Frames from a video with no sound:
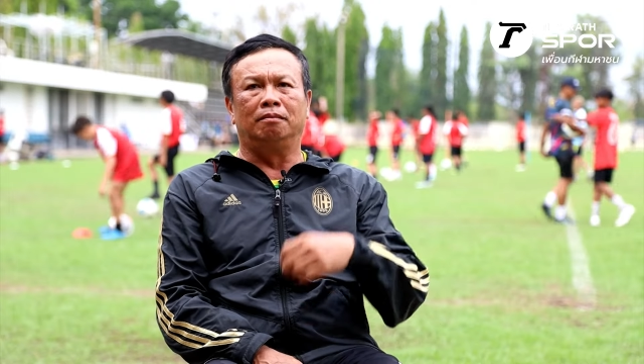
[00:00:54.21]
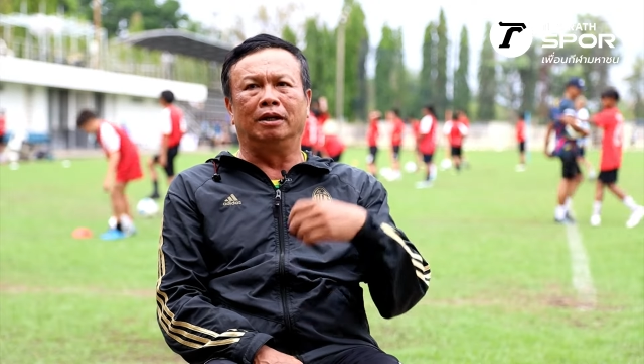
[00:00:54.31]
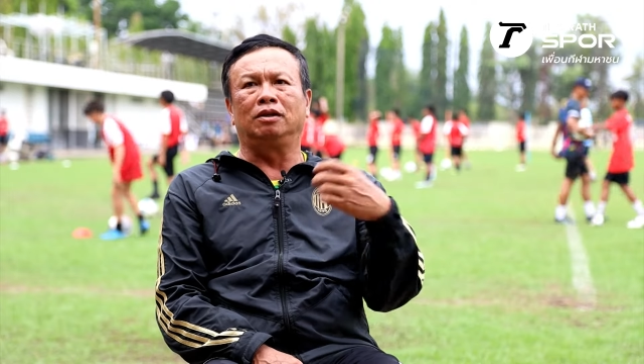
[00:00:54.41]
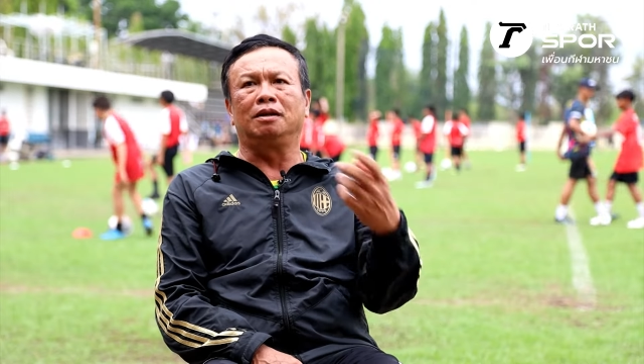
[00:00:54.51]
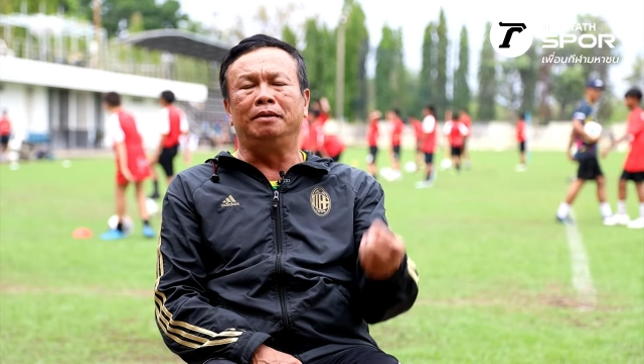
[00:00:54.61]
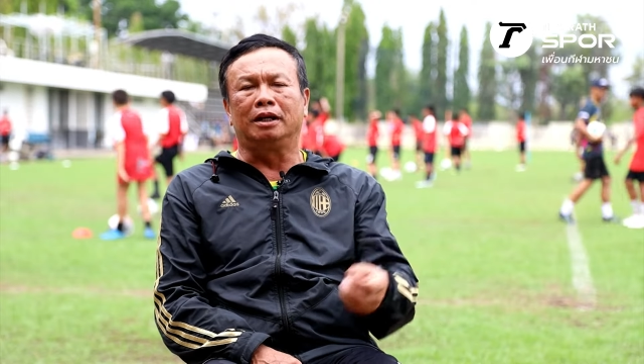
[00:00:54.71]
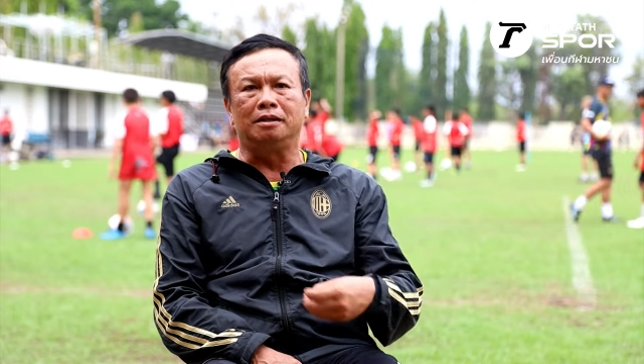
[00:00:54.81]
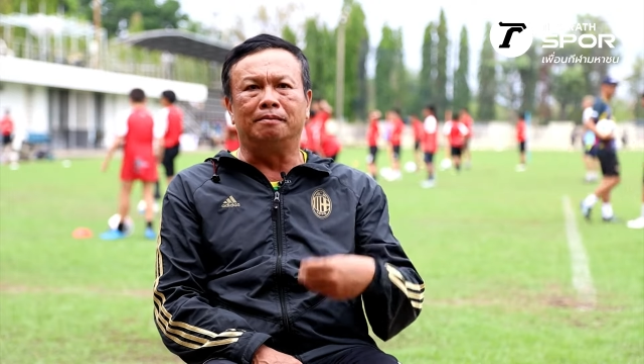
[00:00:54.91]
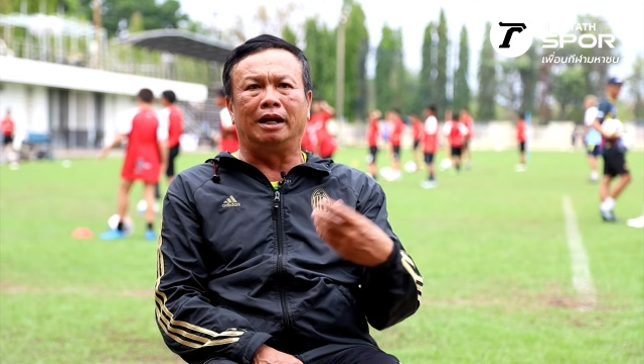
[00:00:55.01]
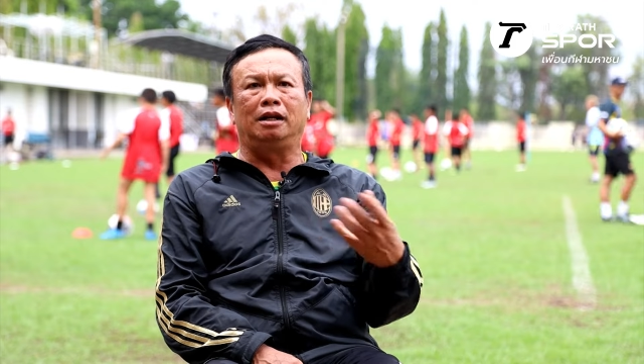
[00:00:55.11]
มันก็จะมี
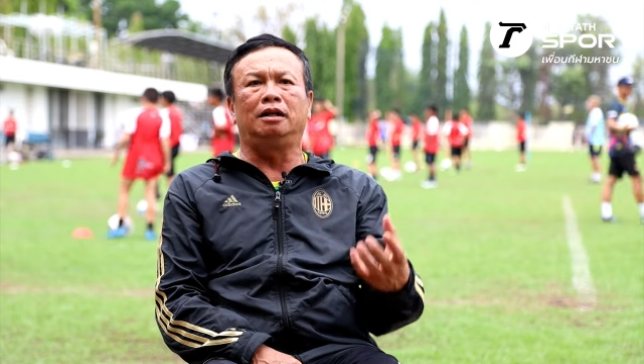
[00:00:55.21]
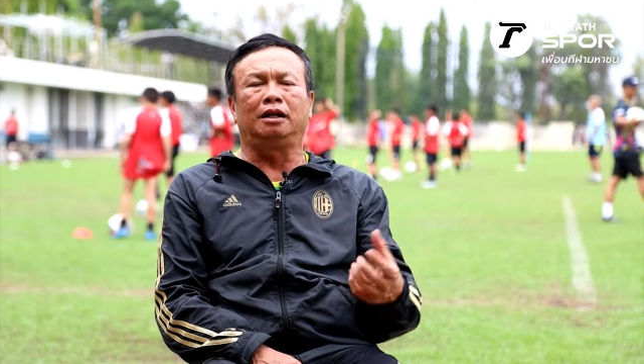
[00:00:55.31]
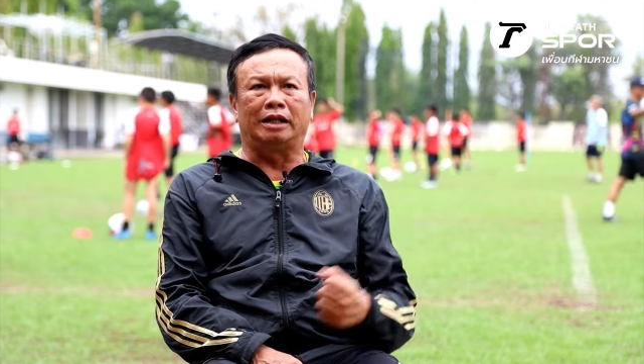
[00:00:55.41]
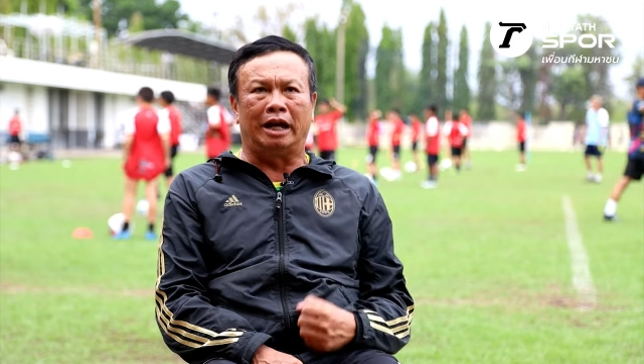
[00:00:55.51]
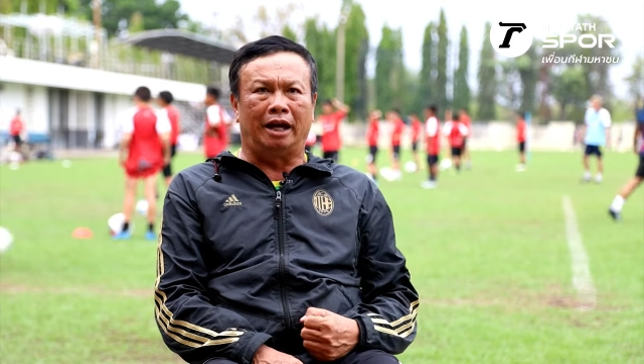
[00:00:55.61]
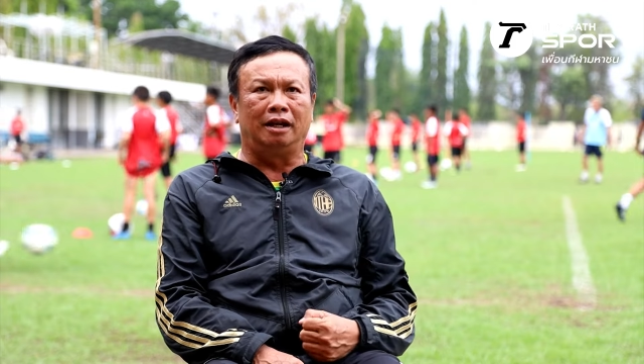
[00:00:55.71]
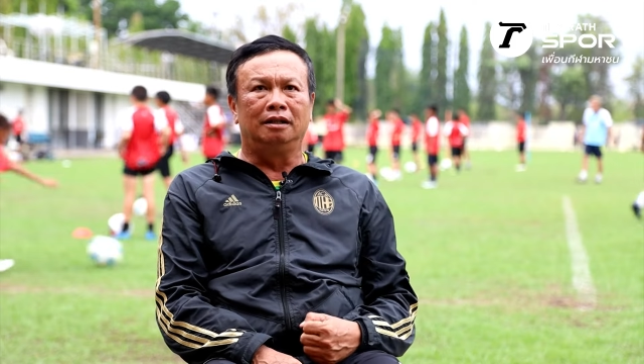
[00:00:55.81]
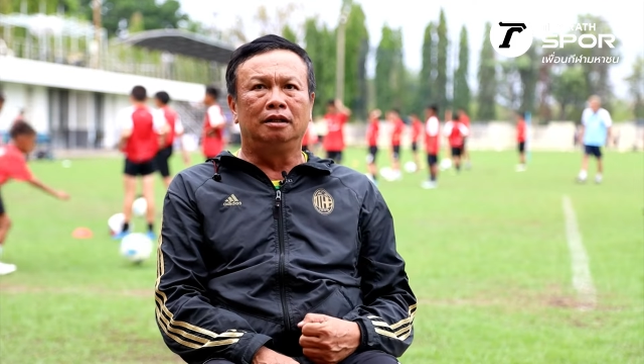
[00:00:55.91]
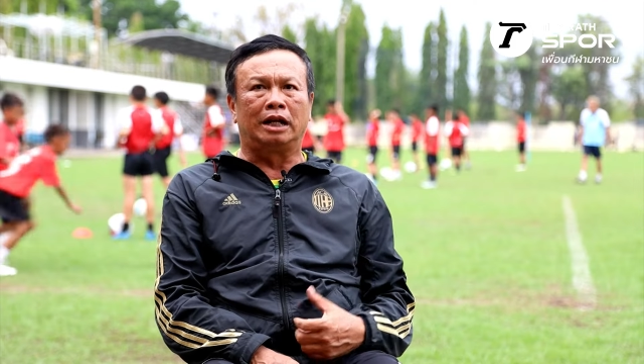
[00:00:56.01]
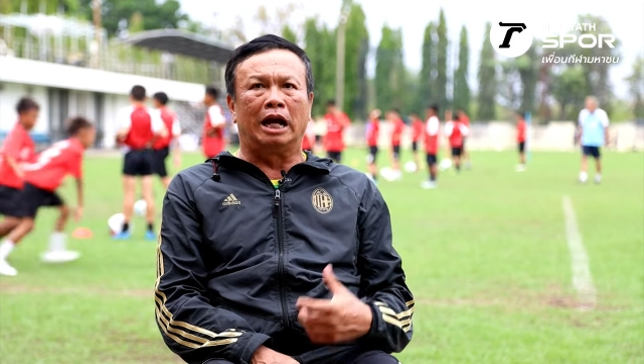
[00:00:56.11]
ขึ้นมาเรื่อยๆแต่
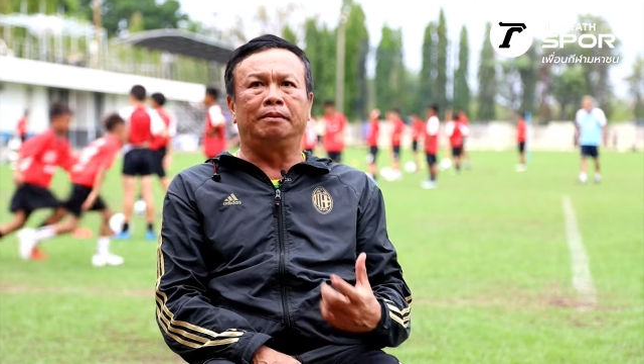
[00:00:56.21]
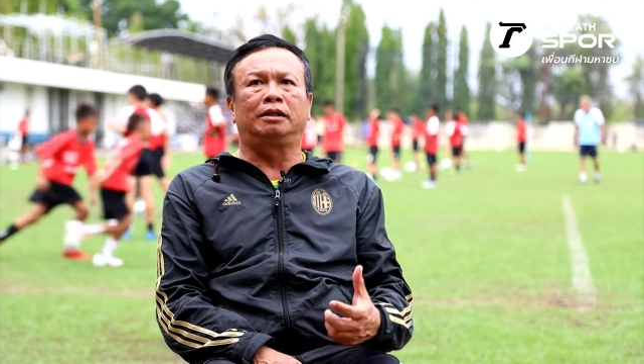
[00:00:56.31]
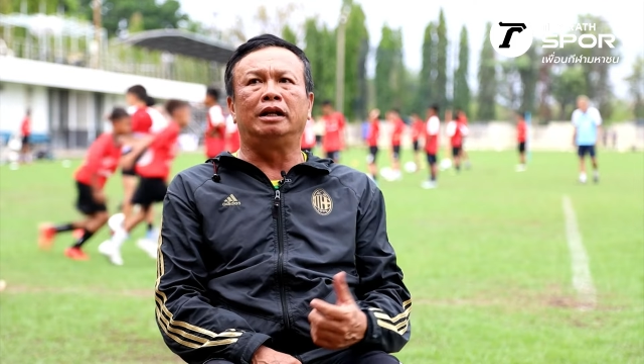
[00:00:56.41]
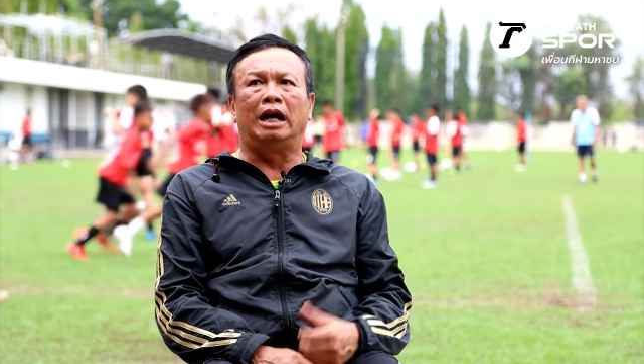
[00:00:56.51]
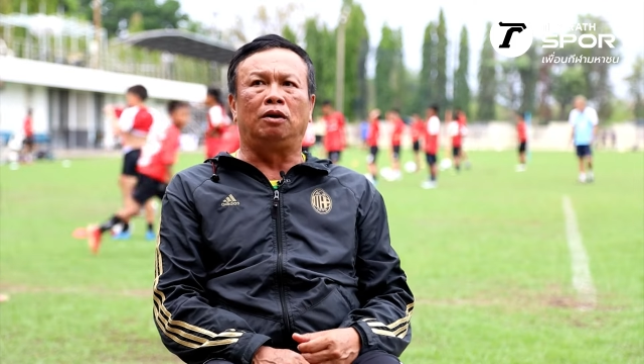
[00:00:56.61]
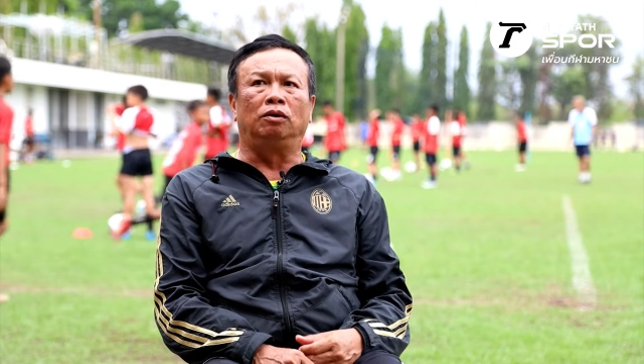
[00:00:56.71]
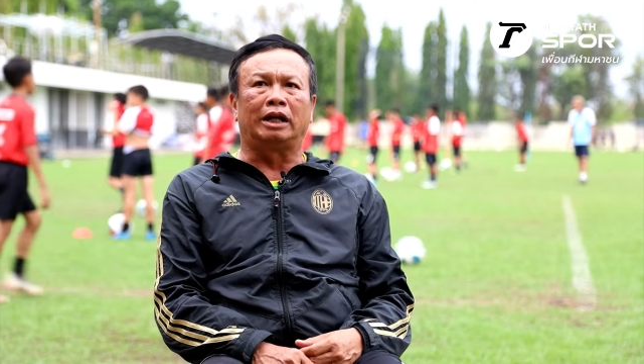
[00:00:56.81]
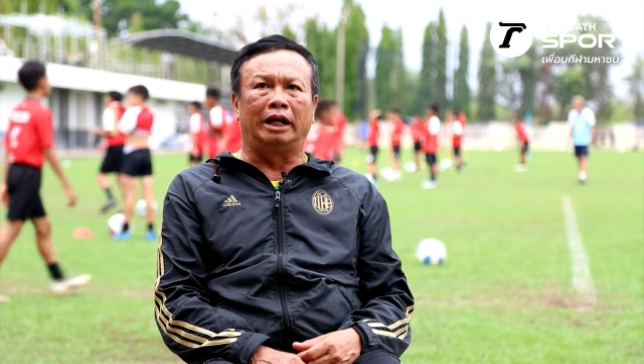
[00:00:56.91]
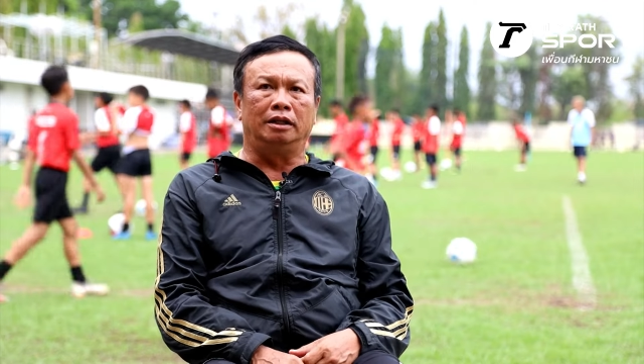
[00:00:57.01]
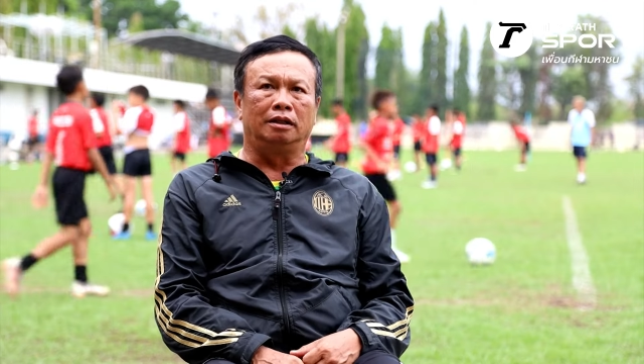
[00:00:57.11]
การพัฒนาของ
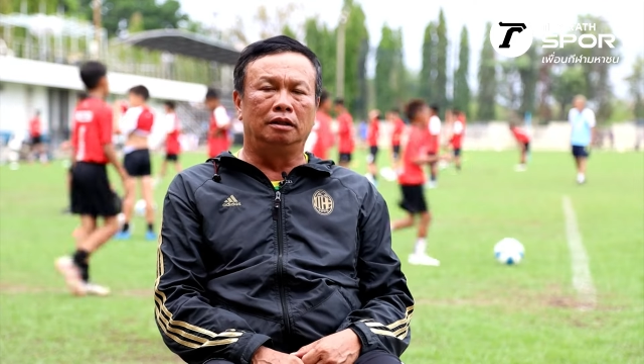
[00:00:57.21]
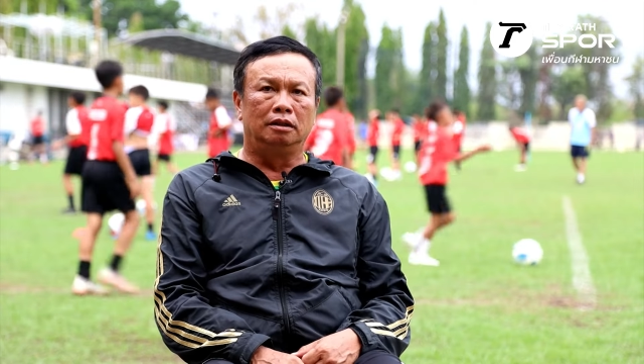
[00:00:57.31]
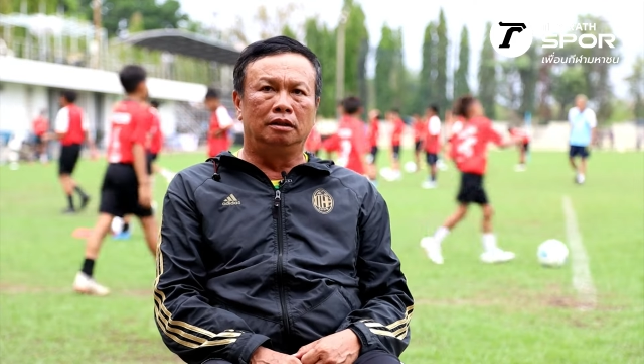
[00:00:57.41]
ไทยเนี่ย